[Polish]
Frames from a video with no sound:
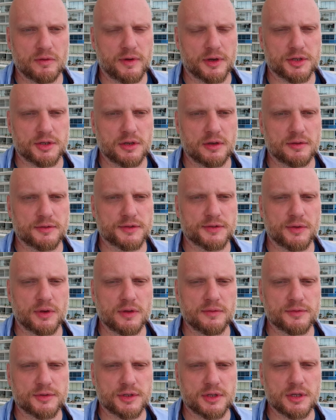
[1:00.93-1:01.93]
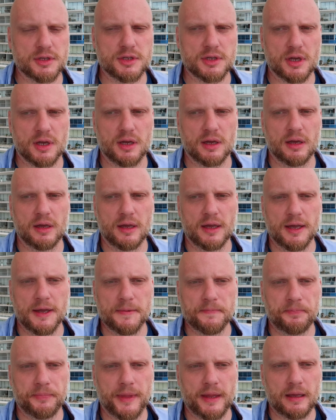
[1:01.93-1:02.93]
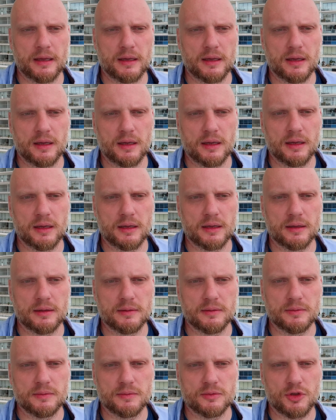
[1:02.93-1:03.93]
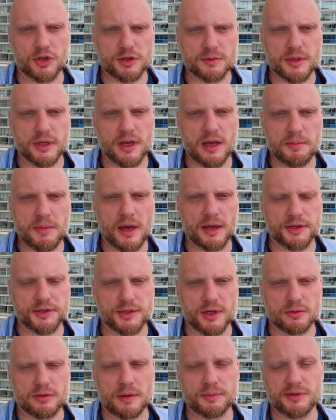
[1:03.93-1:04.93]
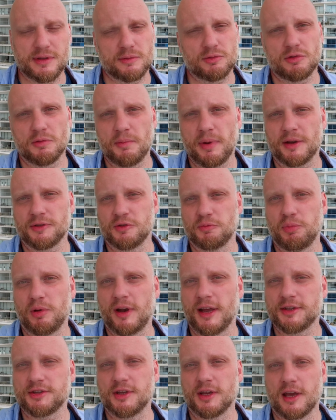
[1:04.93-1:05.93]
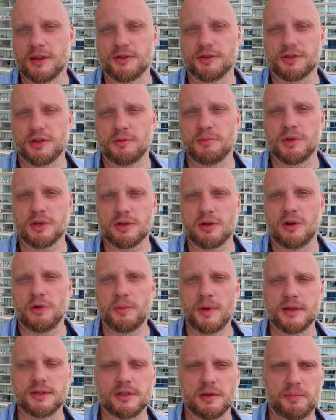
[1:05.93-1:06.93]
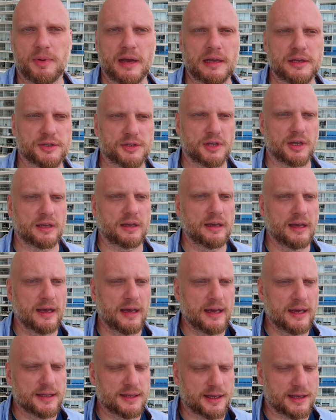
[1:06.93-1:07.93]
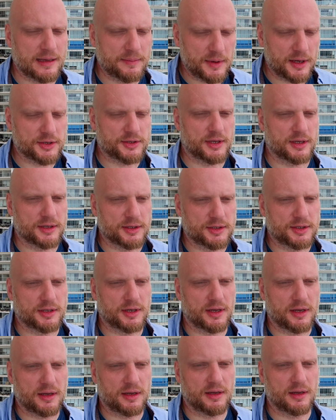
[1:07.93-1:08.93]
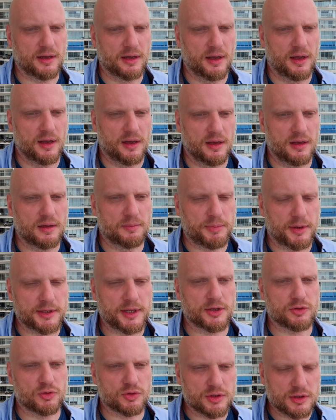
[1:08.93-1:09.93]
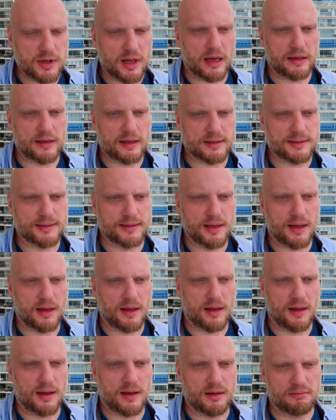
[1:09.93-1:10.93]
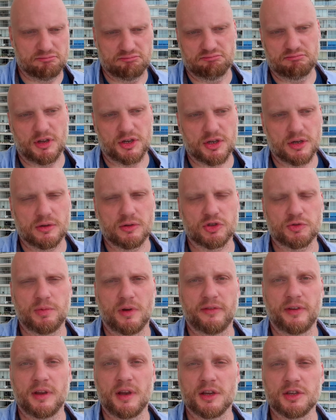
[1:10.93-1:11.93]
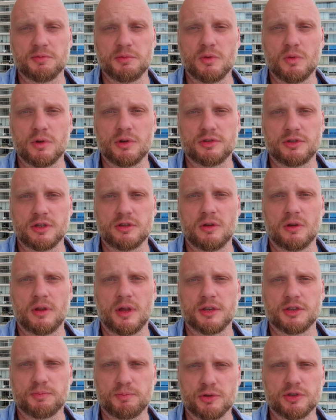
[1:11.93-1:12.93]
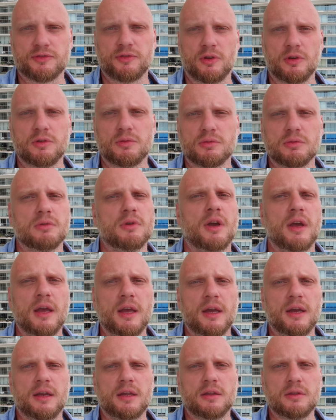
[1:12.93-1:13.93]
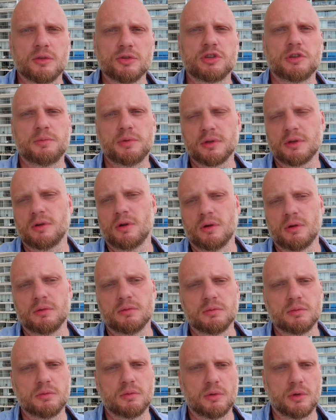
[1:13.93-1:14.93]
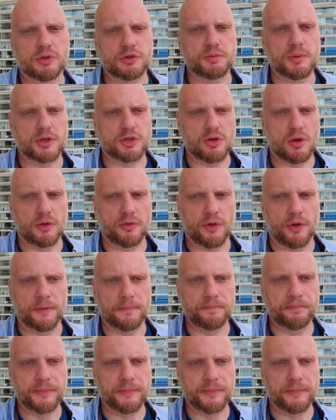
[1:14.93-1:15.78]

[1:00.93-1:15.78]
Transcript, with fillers: no właśnie, swoim wstydzie. Y, to są takie miejsca, które przyznam są bardzo bolesne, kiedy sobie myślę o męce pańskiej. Takie miejsca, gdzie y, Pan Jezus dla nas, dla naszego zbawienia, miłości do nas pozwolił, no żeby go ośmieszono.